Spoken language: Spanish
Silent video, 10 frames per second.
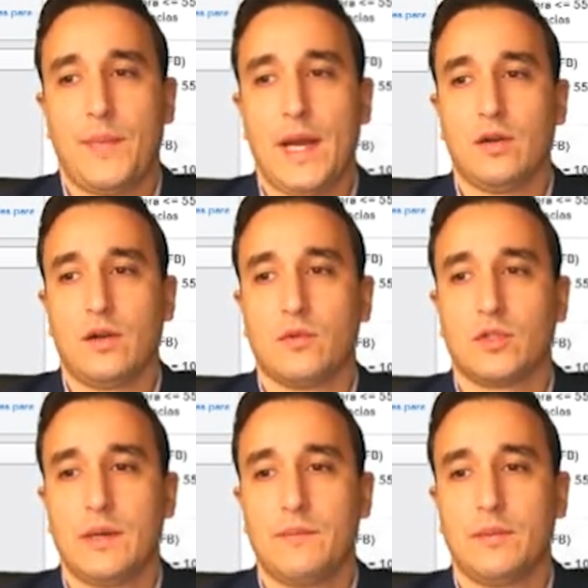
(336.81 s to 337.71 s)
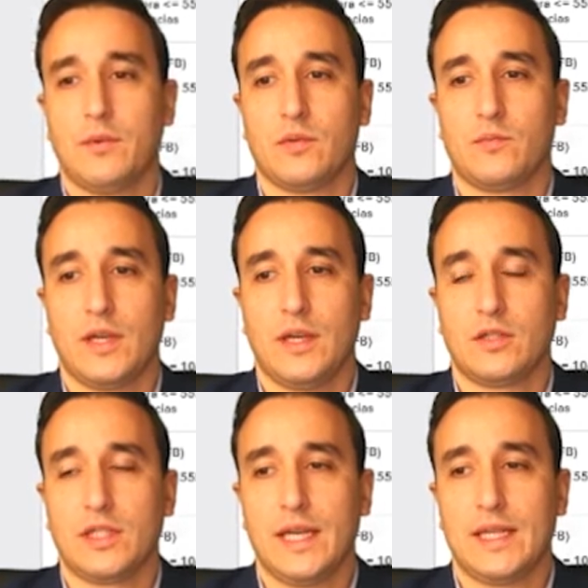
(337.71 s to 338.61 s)
Pero como siempre puedo poner
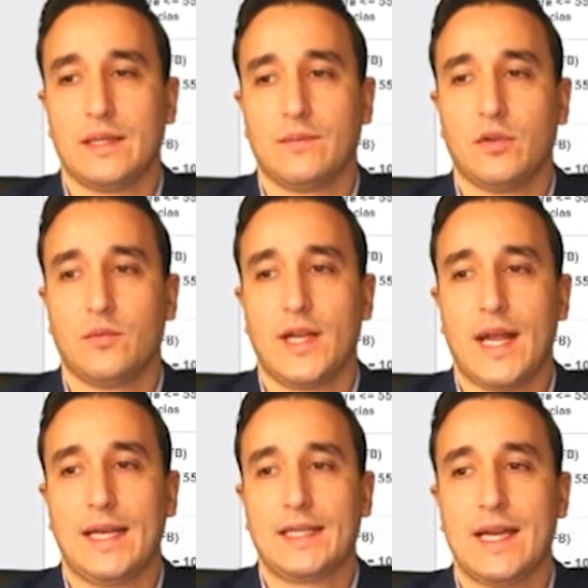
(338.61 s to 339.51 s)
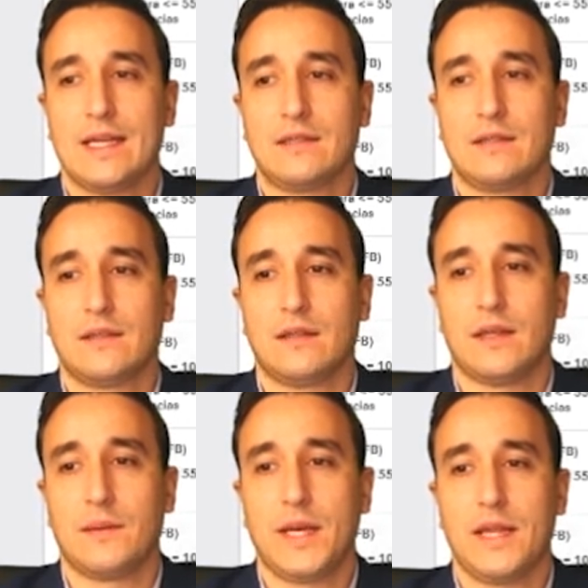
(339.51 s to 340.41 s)
lo siguiente, puedo poner alertas
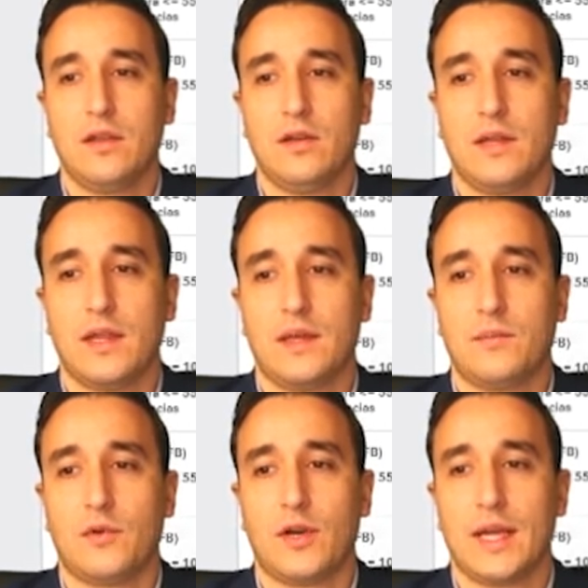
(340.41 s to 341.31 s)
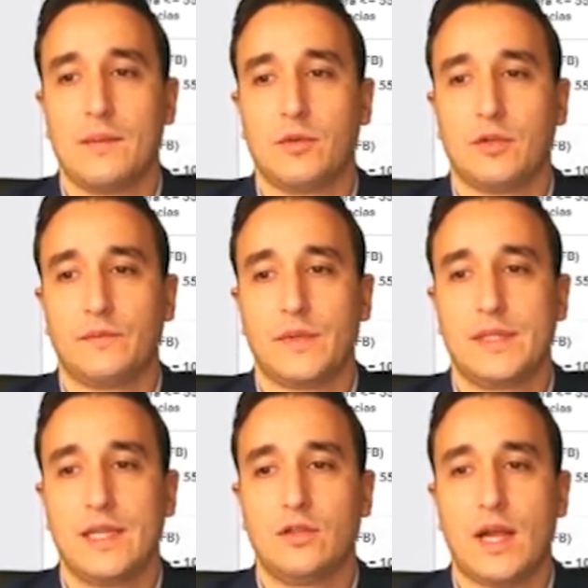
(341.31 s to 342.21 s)
de precio, es decir, por ejemplo,
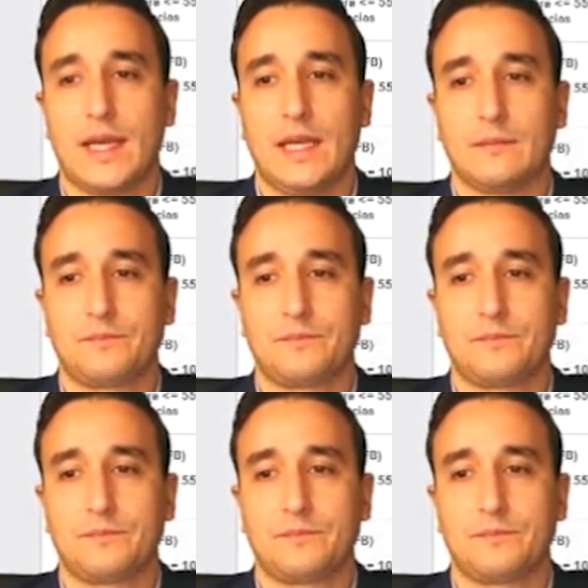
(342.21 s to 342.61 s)
si entro aquí